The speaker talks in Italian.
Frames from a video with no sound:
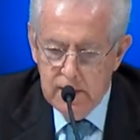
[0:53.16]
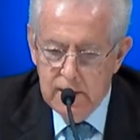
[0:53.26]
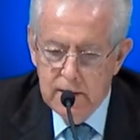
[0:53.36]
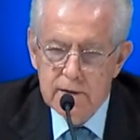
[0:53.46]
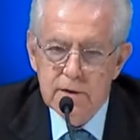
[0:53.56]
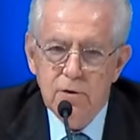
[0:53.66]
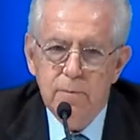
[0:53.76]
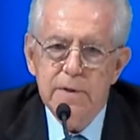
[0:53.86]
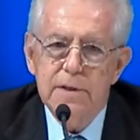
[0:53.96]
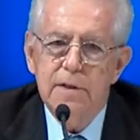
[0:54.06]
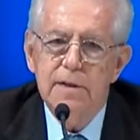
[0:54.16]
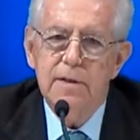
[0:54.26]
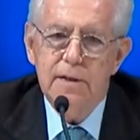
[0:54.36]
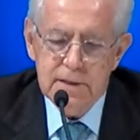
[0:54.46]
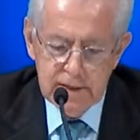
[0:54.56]
Signor
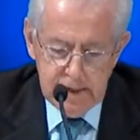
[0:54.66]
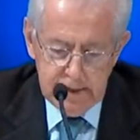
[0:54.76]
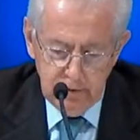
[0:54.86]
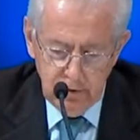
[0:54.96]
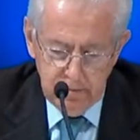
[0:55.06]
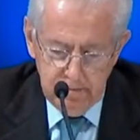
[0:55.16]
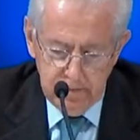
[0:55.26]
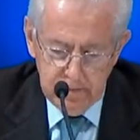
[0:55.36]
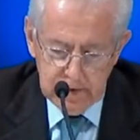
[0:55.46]
Presidente del Senato,